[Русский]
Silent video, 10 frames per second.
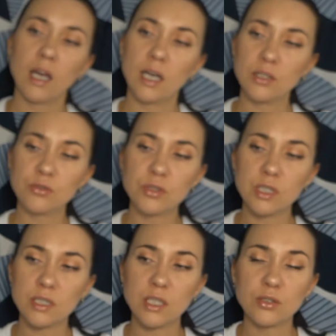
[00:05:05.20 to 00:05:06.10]
Хочу
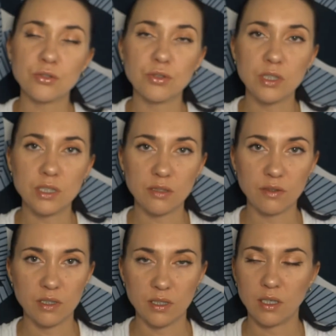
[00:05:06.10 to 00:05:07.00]
сказать, что
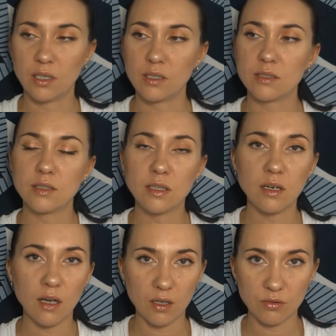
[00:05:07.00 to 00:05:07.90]
действительно
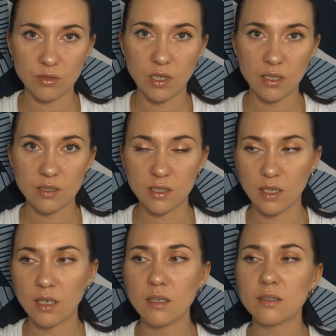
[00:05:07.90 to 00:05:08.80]
стирают с
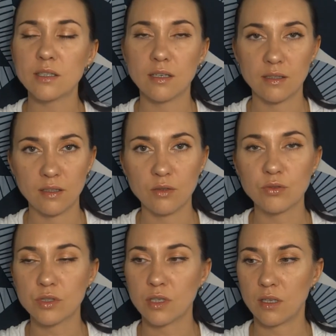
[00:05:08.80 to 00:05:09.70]
лица следы
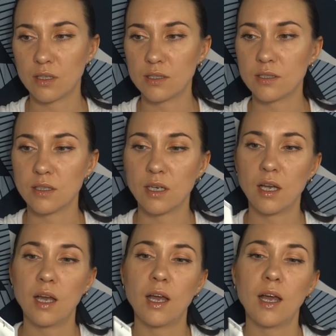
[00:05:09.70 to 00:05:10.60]
усталости.
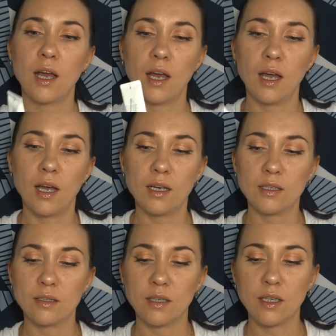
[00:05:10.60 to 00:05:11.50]

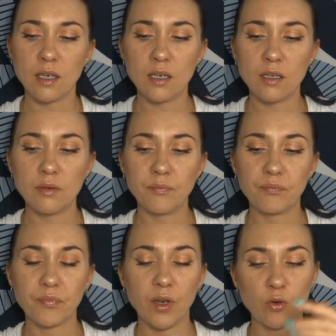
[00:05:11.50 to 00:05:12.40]
Э, я
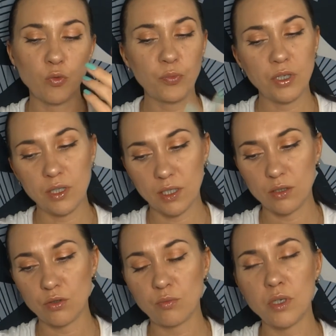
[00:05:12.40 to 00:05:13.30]
купила
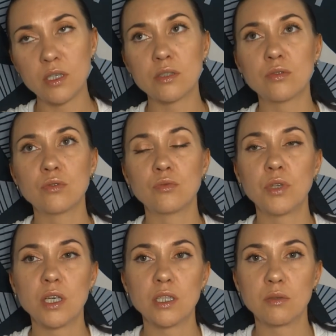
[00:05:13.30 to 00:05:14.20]
эту базу, у
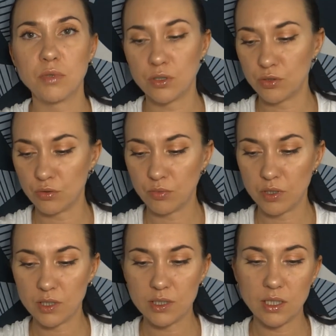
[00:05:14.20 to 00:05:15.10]
меня там еще
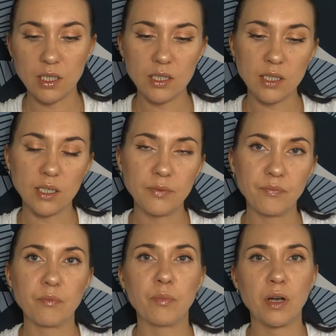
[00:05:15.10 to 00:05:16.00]
была скидка,
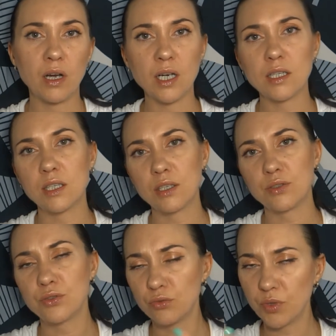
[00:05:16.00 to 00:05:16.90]
по карте
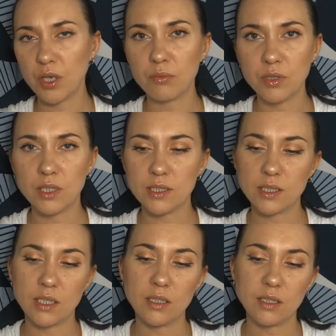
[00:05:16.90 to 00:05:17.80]
еще у меня была
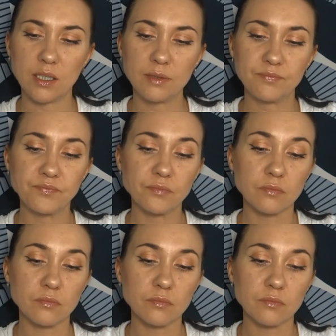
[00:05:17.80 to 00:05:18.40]
скидка.